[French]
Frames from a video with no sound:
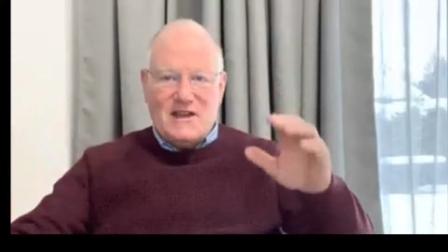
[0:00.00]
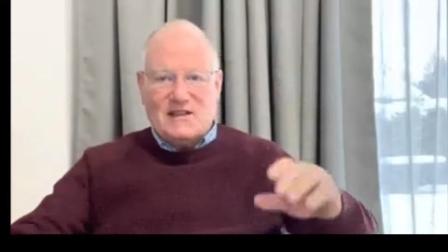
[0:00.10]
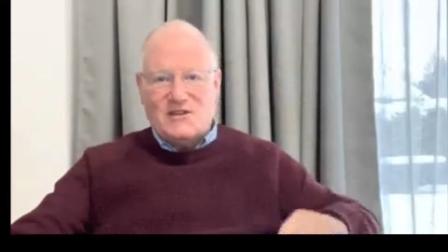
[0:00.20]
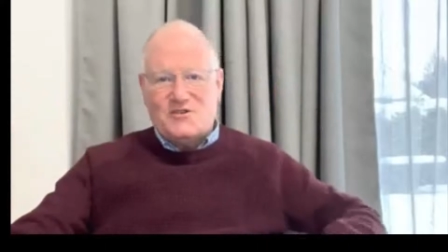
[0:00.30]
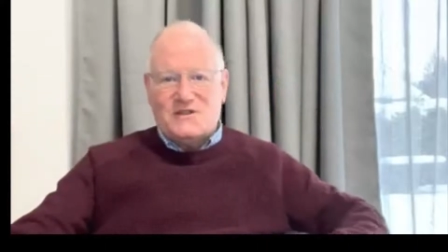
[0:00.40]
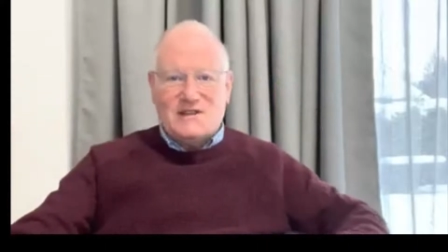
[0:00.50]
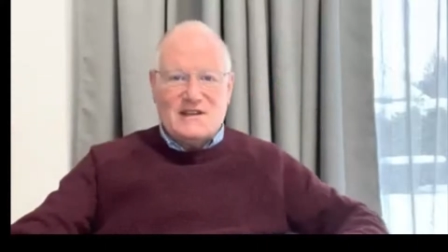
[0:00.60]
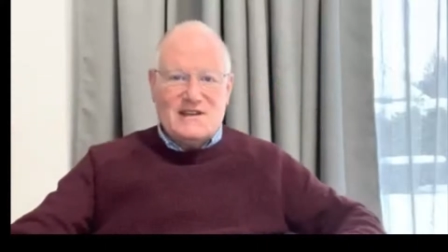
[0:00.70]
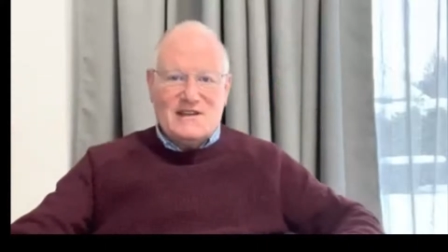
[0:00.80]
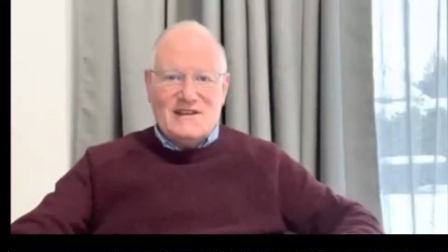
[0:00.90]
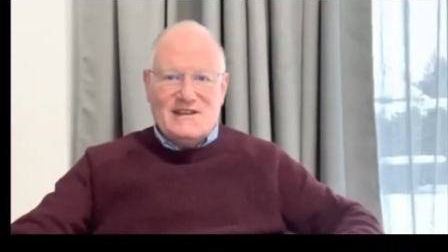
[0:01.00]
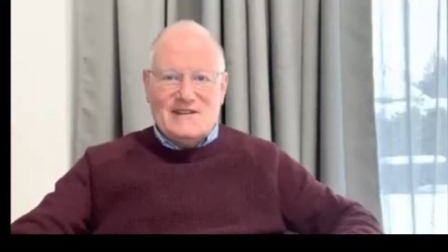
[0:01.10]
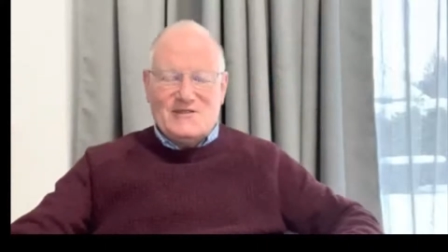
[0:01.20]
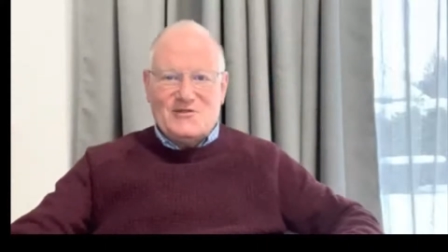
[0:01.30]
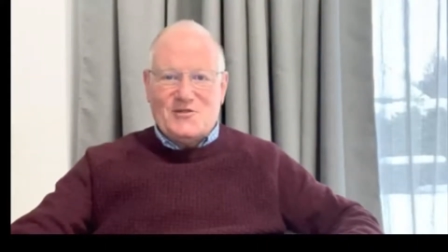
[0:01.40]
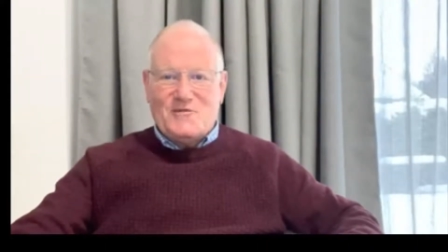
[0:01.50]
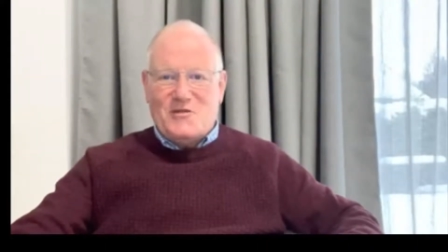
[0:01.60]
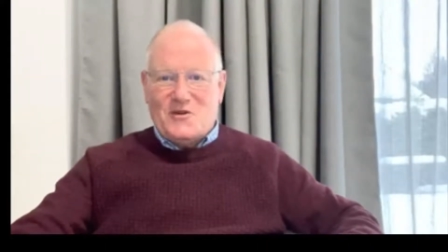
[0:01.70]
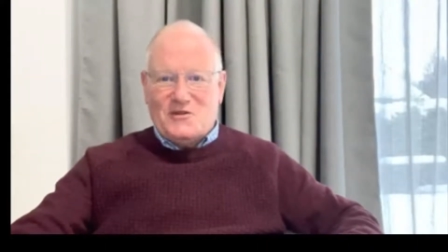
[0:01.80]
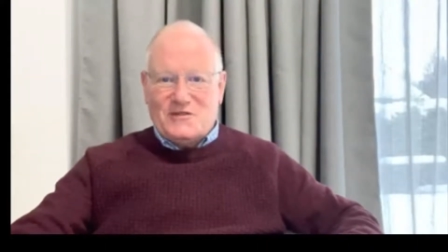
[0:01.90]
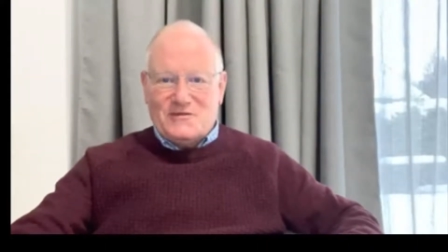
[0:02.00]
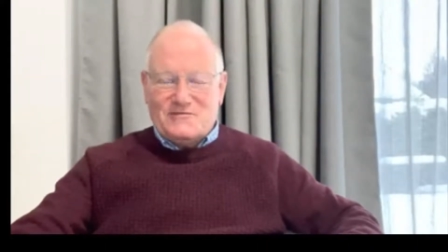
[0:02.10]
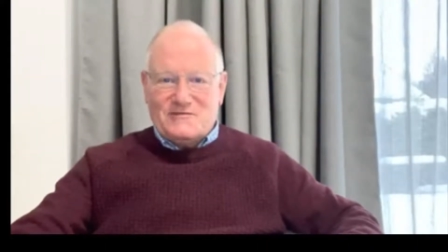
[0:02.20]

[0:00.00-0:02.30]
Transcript: a été jeté sur le monde.